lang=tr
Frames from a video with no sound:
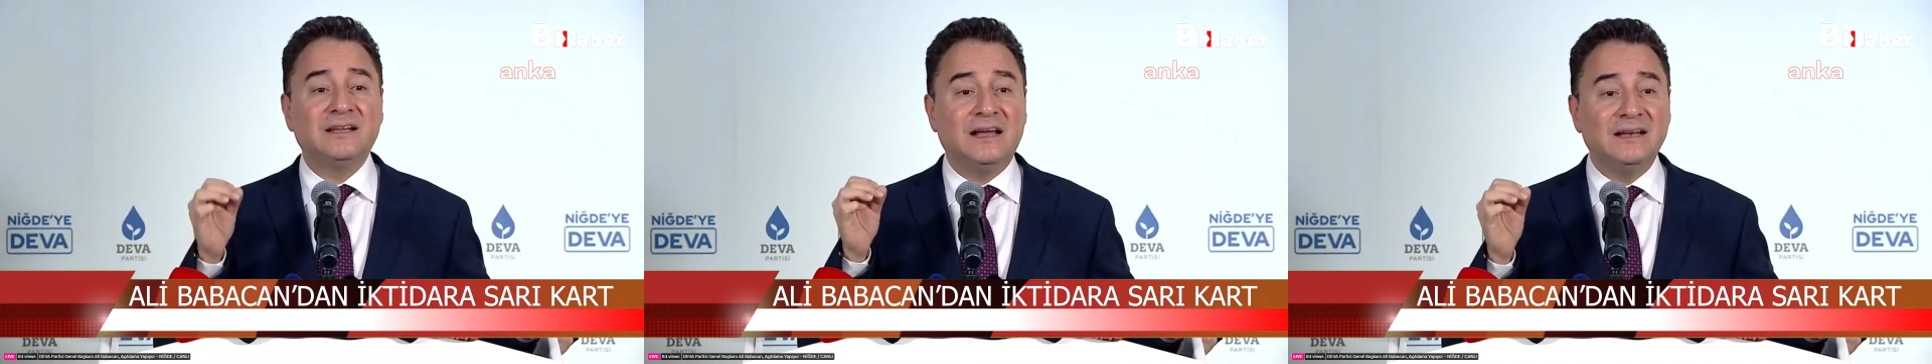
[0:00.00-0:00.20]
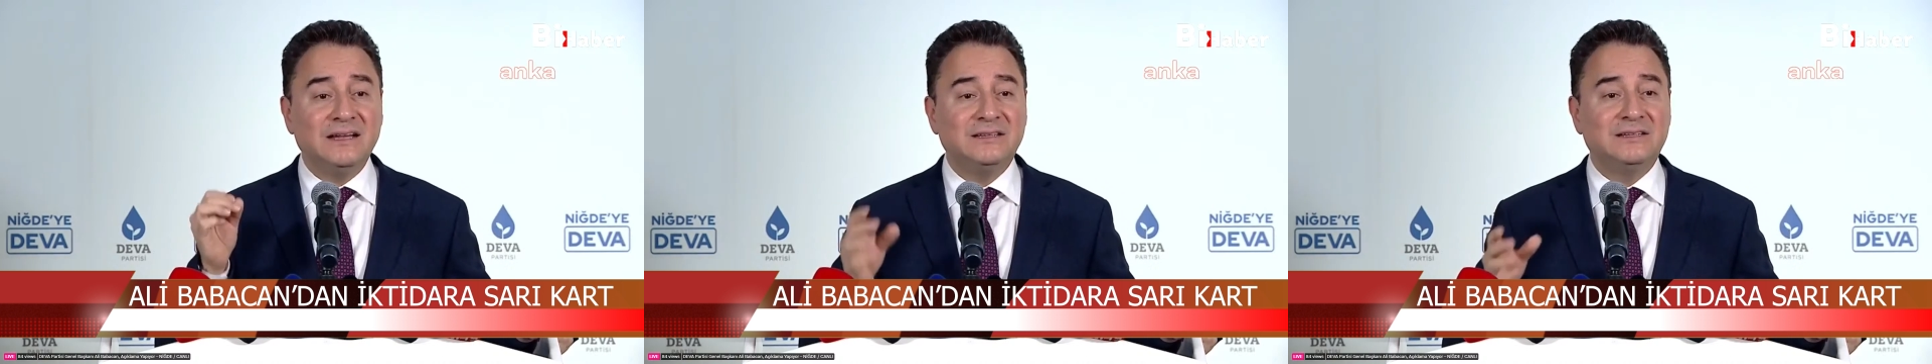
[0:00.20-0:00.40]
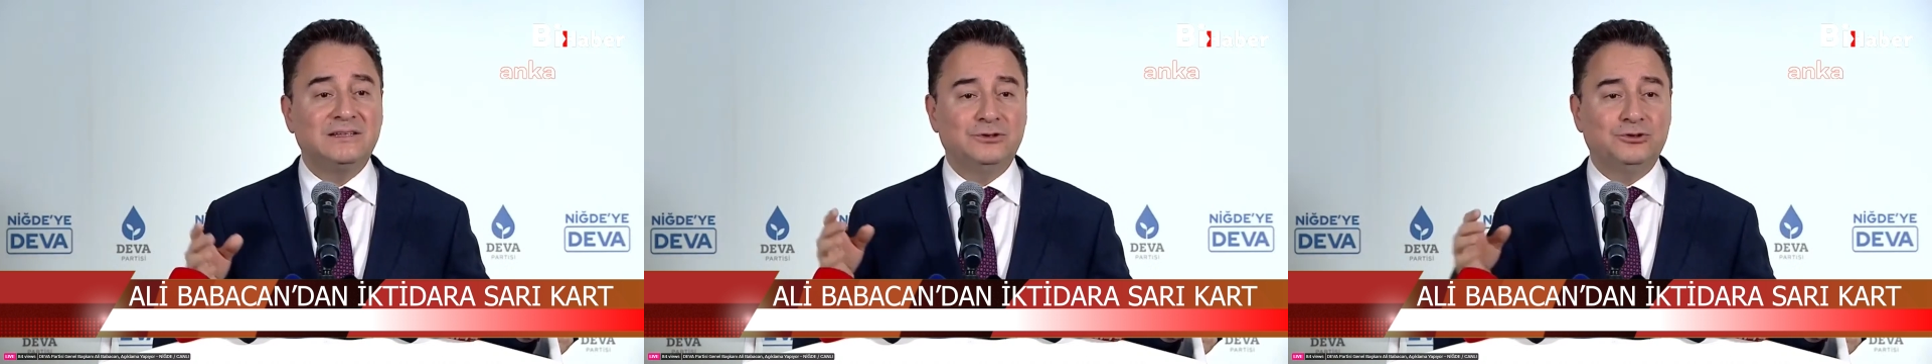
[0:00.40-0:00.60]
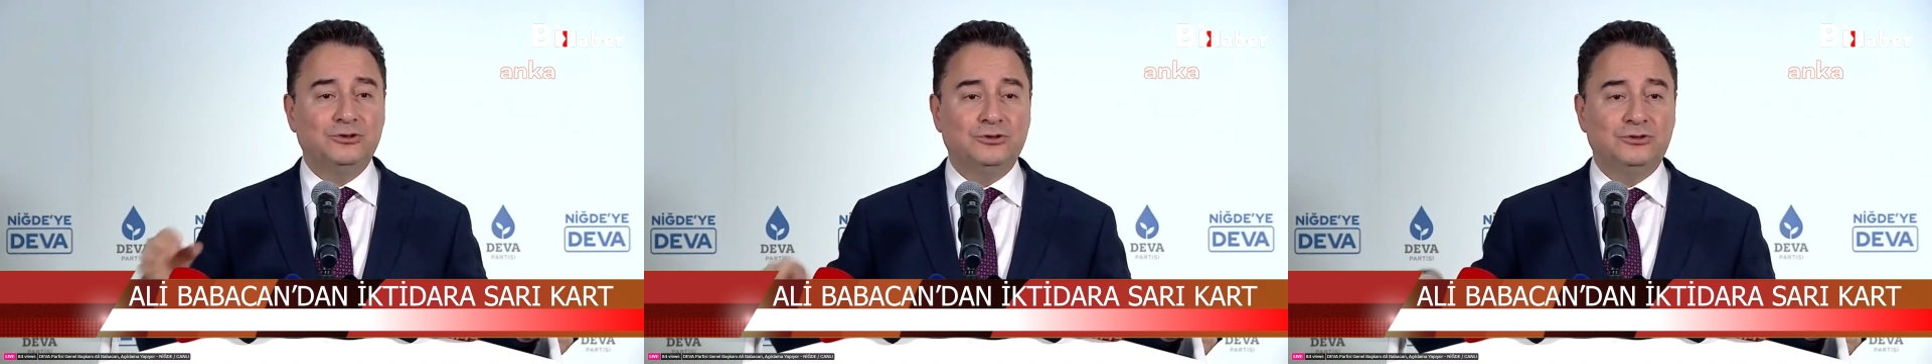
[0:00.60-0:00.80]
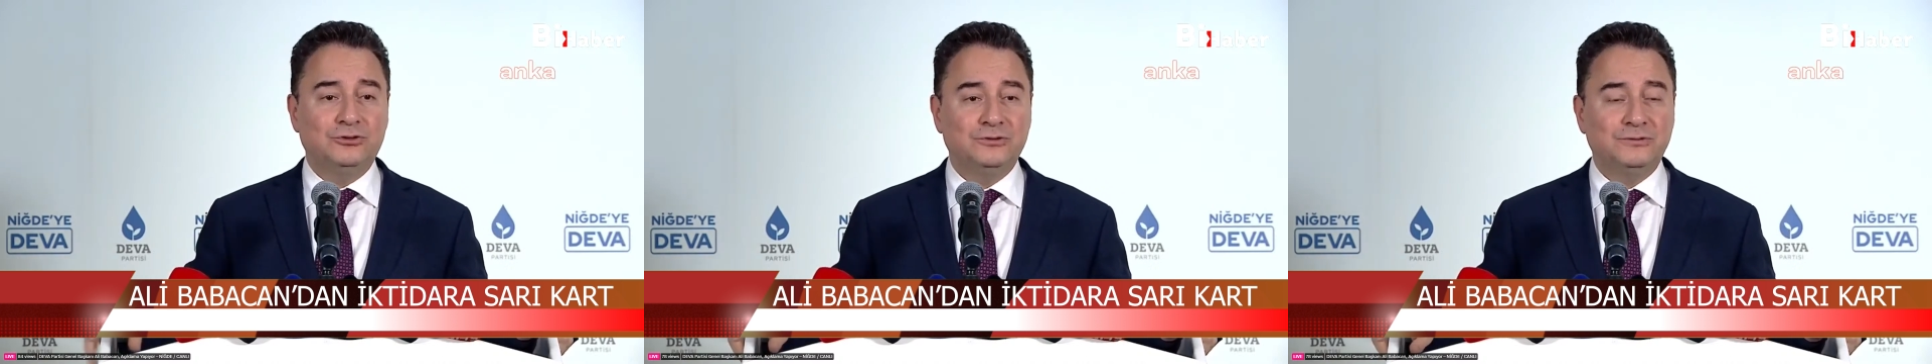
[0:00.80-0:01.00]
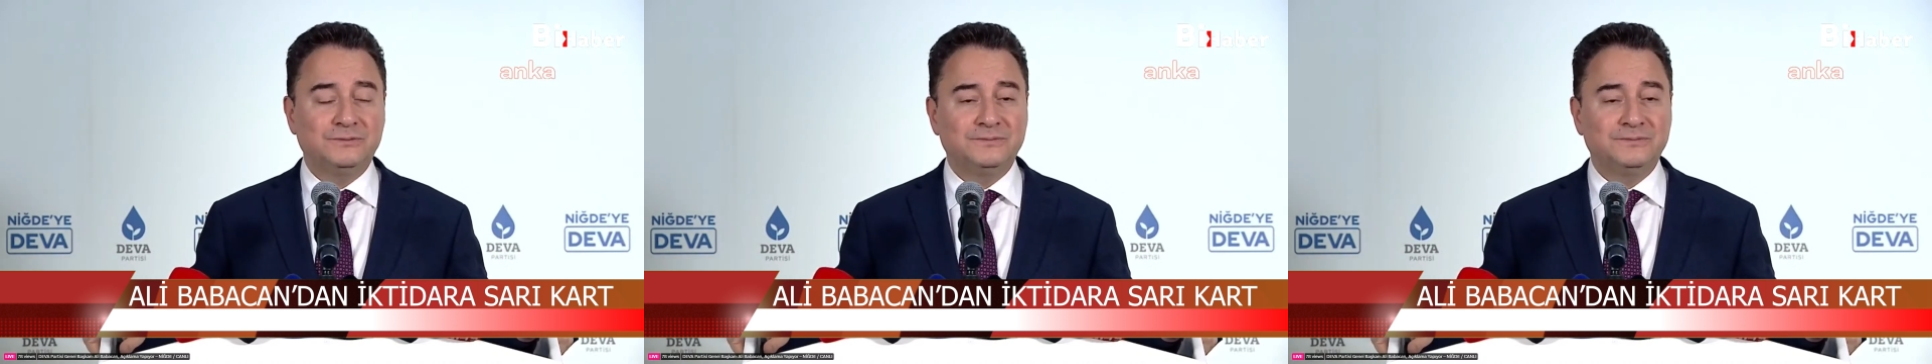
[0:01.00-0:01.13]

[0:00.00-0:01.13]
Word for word: adalettir diyordu.